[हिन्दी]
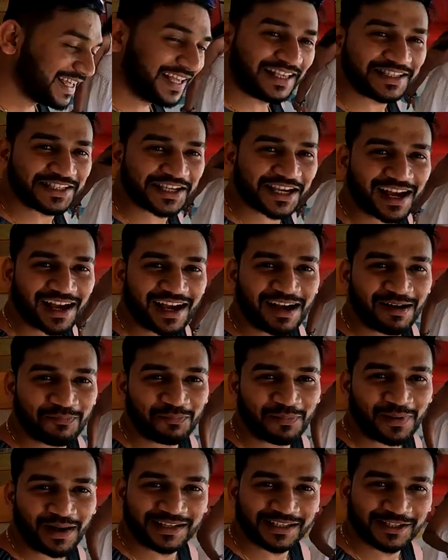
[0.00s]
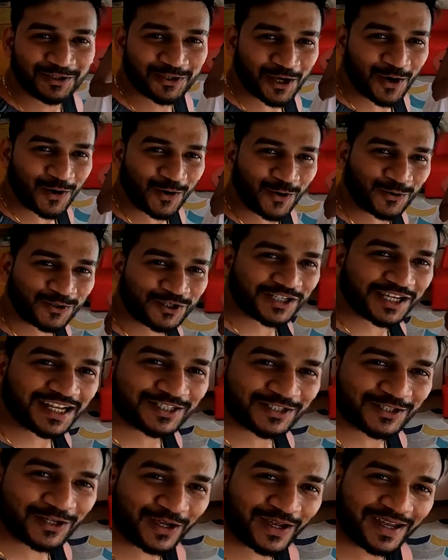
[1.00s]
नीचे का पानी जो है
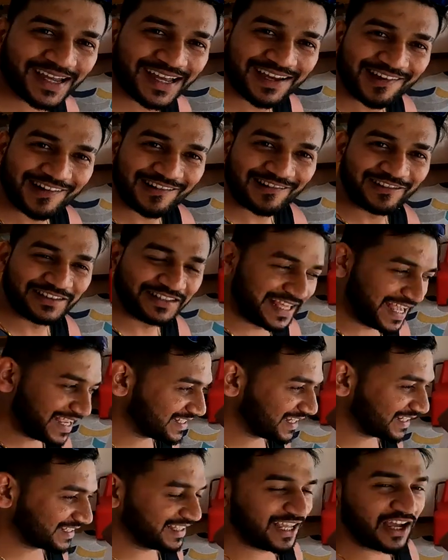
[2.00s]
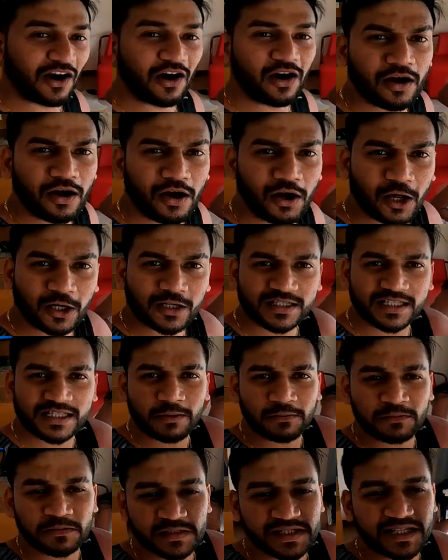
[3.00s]
ओशन जो है वो देख सकते हैं और
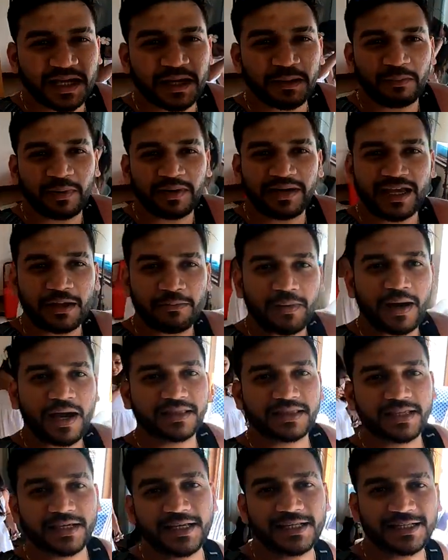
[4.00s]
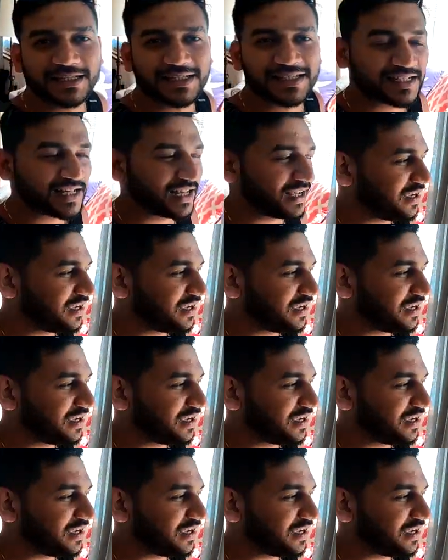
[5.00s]
सबसे बढ़िया बात इस